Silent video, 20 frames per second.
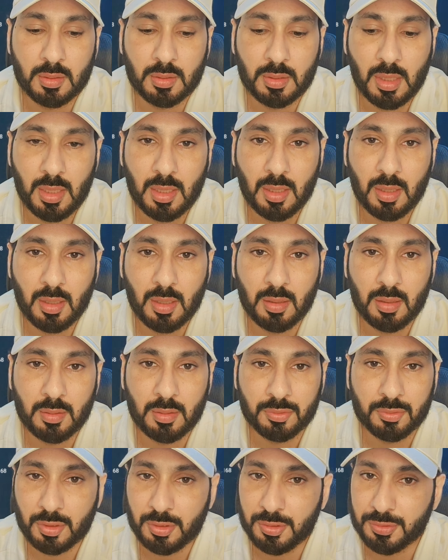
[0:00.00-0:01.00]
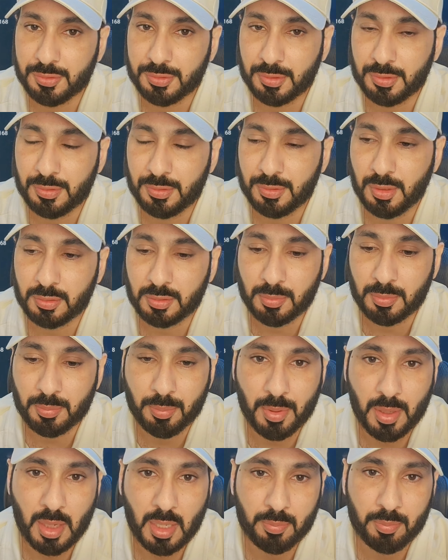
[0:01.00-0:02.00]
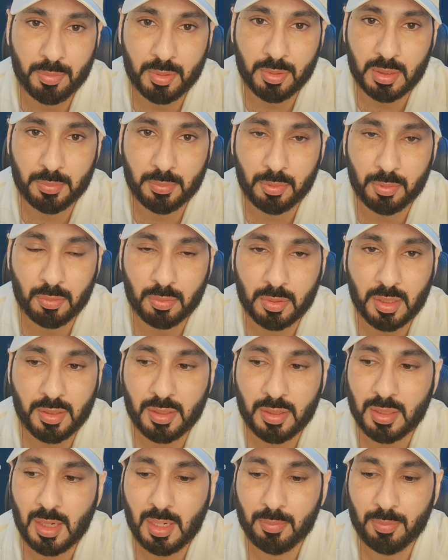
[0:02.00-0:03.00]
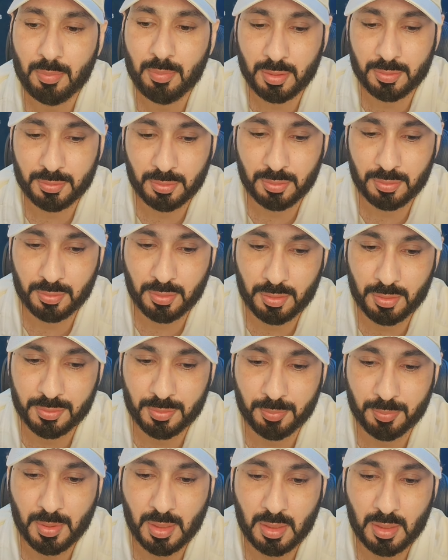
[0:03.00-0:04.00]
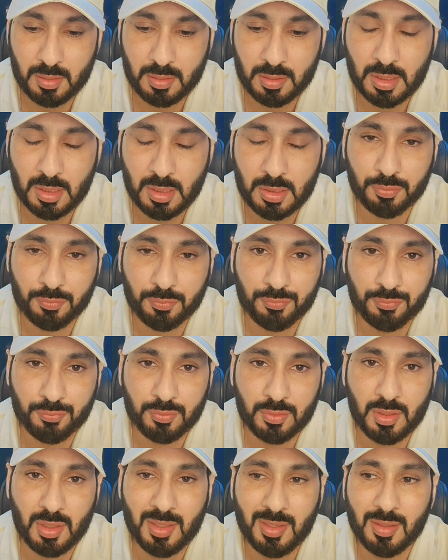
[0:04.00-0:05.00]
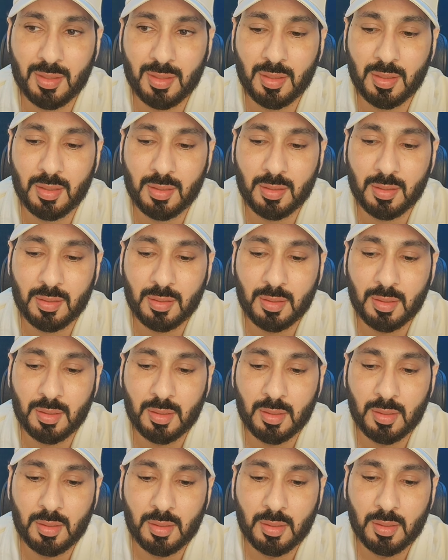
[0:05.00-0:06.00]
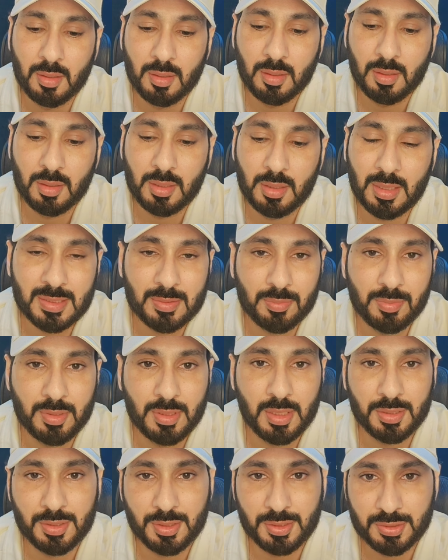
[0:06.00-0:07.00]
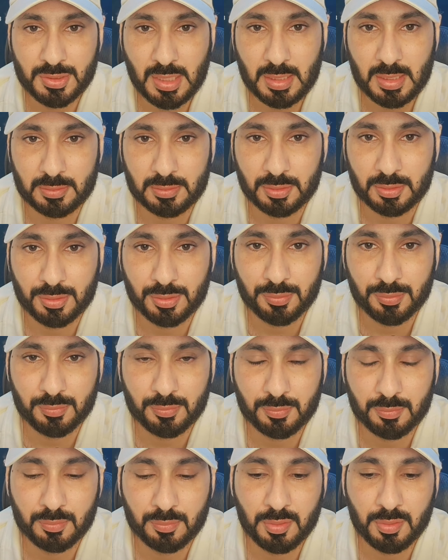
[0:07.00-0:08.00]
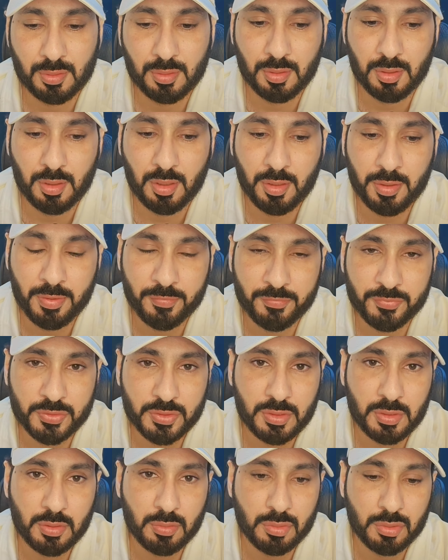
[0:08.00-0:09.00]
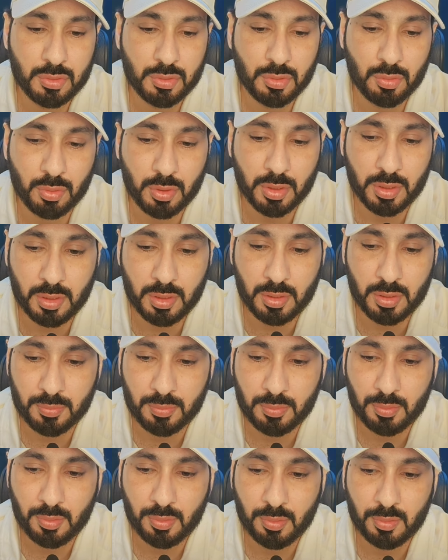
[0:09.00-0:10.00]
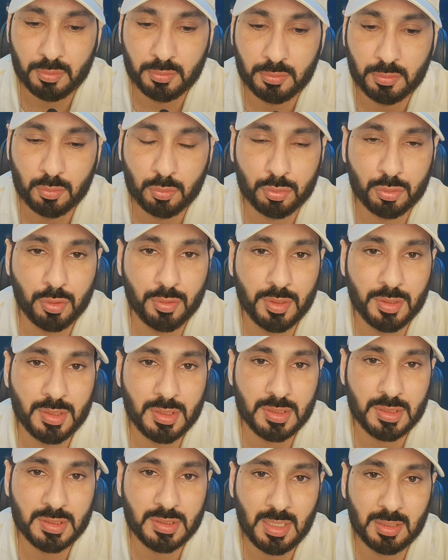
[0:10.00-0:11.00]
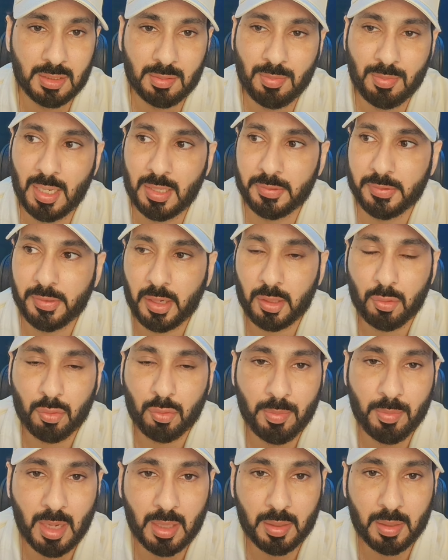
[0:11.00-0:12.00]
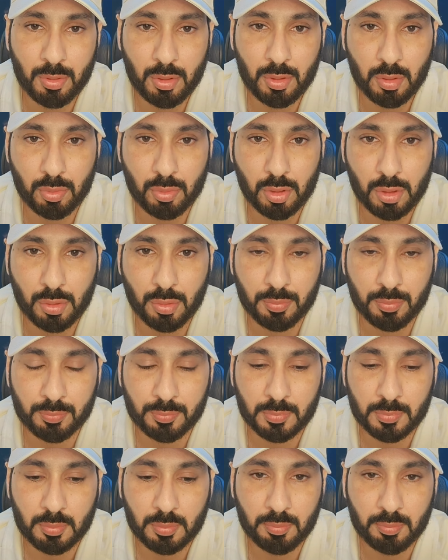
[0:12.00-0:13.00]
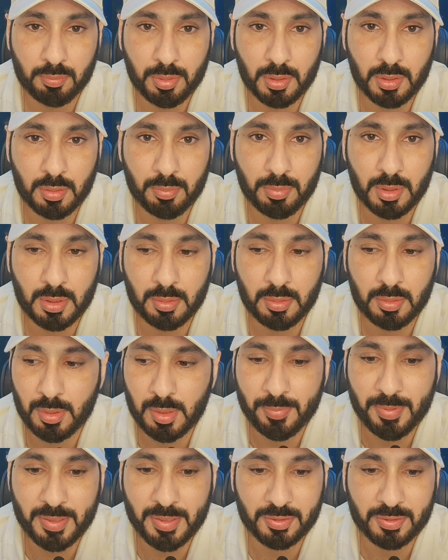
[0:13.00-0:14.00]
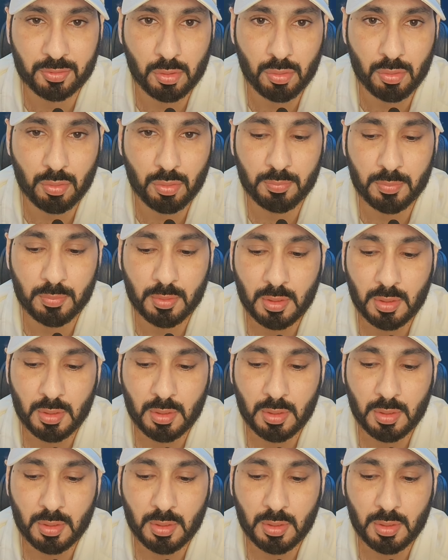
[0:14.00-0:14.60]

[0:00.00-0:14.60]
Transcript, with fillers: قال له انت رحت عند اطباء من قبل وكذا قال لها ما رحت عند اطباء قال شوف انا آه، لازم اني ادرس حالتك النفسيه والسلوكيه وشلون ادرس حالتك ما اقدر اكون معاك باليوم كل يوم بالبيت كل يوم